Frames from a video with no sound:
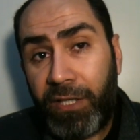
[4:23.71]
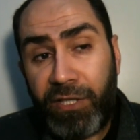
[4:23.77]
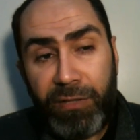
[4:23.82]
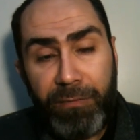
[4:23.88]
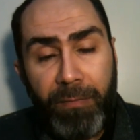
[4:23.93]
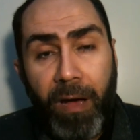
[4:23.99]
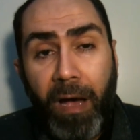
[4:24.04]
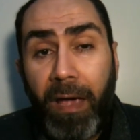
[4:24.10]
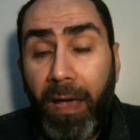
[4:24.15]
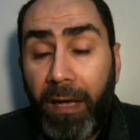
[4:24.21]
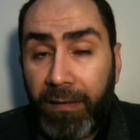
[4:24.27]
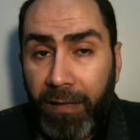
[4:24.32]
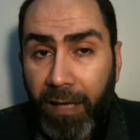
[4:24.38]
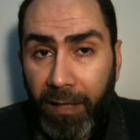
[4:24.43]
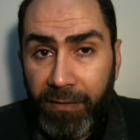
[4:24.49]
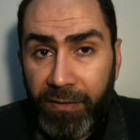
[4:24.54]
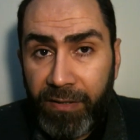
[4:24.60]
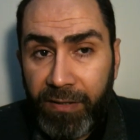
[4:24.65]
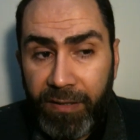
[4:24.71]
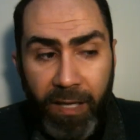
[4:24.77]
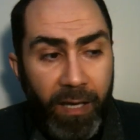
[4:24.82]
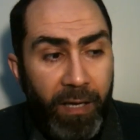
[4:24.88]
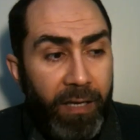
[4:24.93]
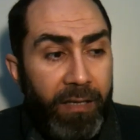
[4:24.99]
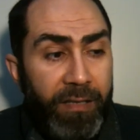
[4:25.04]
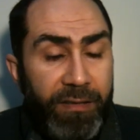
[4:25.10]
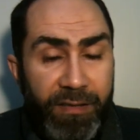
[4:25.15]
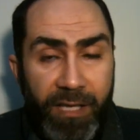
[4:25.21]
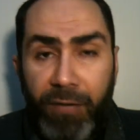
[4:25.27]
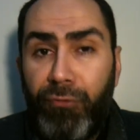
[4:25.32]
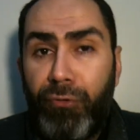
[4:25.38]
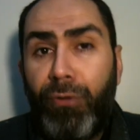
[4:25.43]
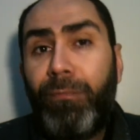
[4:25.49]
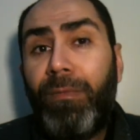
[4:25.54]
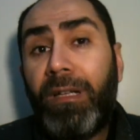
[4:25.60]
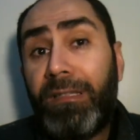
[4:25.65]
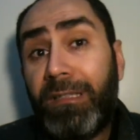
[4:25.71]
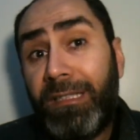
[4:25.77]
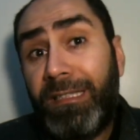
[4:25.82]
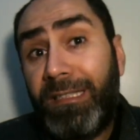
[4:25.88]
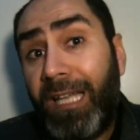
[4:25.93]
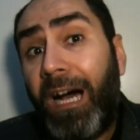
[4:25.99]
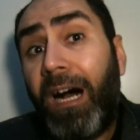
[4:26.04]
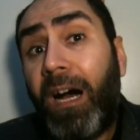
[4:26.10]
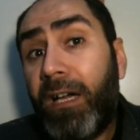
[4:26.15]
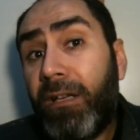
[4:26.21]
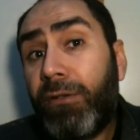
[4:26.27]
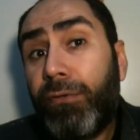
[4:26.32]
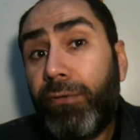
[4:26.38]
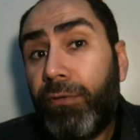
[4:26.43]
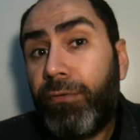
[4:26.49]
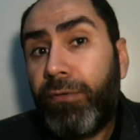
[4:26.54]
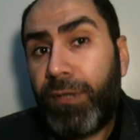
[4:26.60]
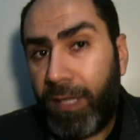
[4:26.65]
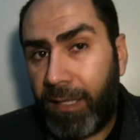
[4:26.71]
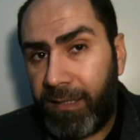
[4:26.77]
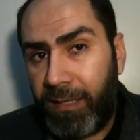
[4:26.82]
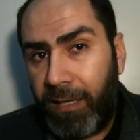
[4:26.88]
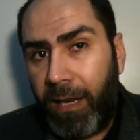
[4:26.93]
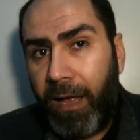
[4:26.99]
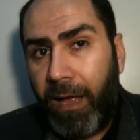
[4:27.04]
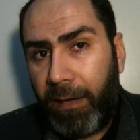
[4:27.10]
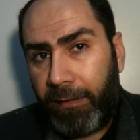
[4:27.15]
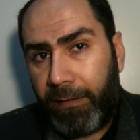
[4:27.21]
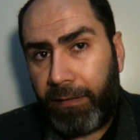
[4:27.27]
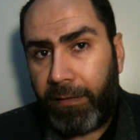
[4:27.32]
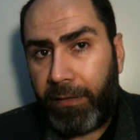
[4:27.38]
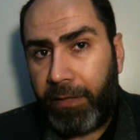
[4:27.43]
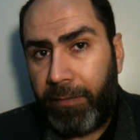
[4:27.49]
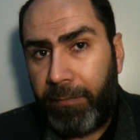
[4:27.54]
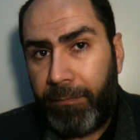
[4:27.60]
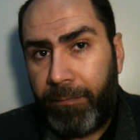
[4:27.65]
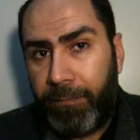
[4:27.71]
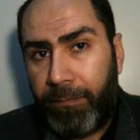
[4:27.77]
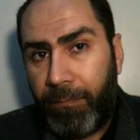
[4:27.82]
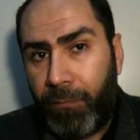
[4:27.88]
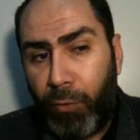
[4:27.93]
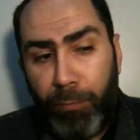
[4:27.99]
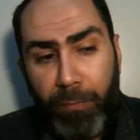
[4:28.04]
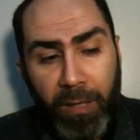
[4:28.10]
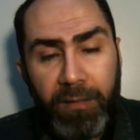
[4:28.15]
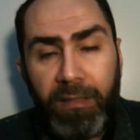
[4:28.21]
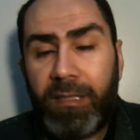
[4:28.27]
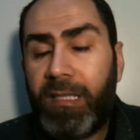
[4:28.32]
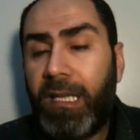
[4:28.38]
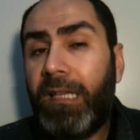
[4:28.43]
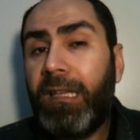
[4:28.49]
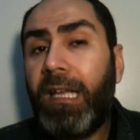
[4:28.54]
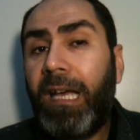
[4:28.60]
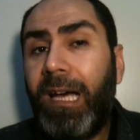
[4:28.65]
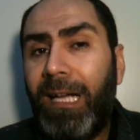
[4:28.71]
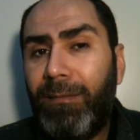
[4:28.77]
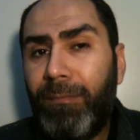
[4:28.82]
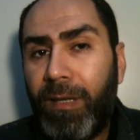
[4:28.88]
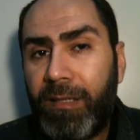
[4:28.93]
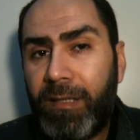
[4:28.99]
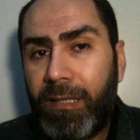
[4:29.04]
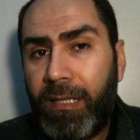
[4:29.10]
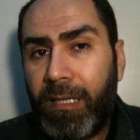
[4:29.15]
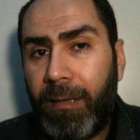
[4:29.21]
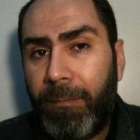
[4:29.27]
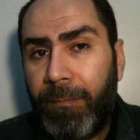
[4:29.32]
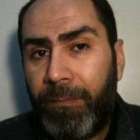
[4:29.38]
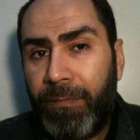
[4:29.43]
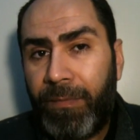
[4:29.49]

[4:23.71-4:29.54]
içtima hayat karışsa senin o malının ne hayrı dokunacak sana artık. O mal da sende kalmaz ki.